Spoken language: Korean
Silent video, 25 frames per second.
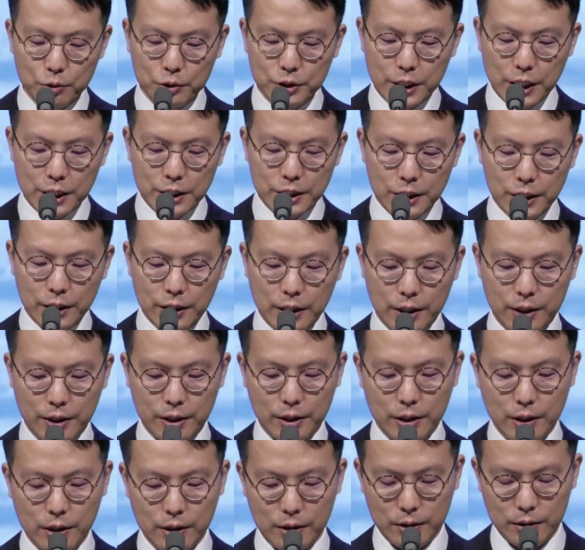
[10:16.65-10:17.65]
짜증이
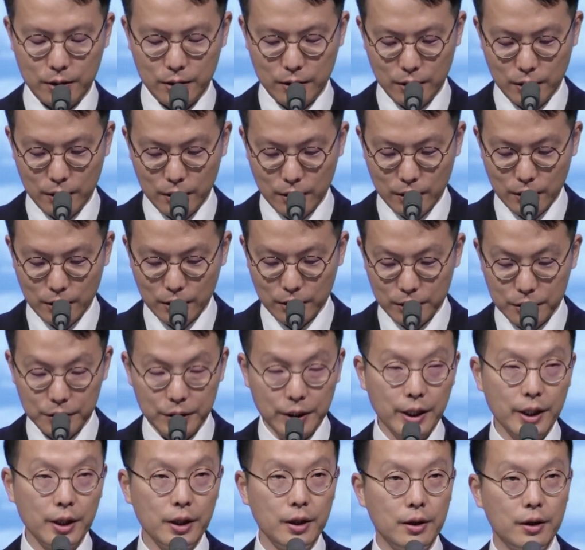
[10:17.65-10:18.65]
나니까
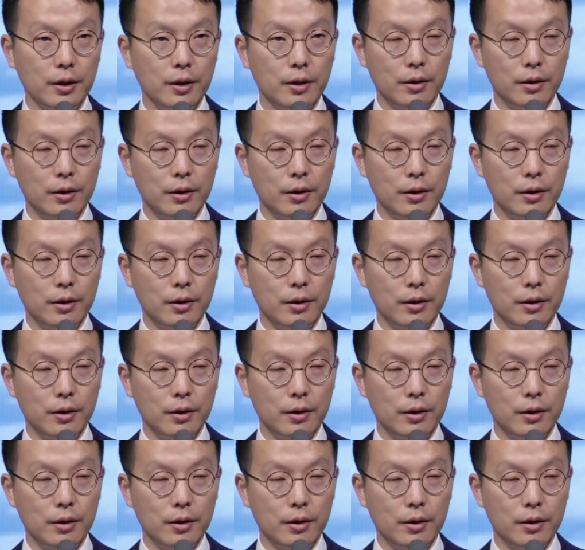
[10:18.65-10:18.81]
그게